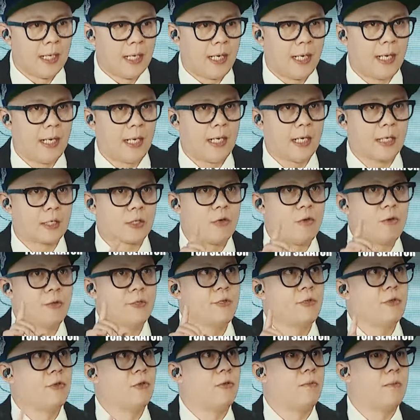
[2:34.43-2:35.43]
Uh, kung
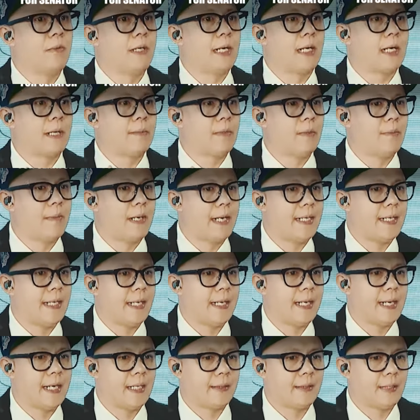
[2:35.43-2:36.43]
yung mga
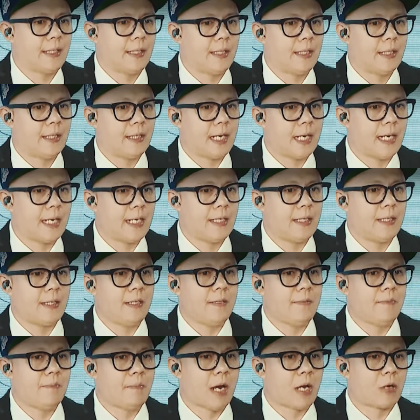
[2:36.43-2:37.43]
kababayan natin
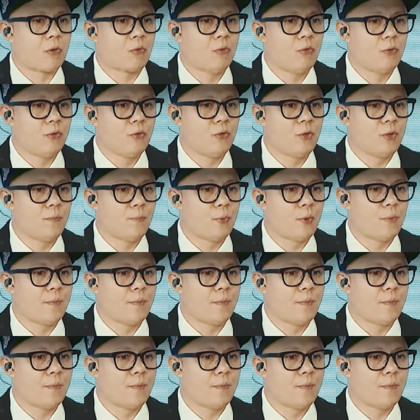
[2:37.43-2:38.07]
ay marunong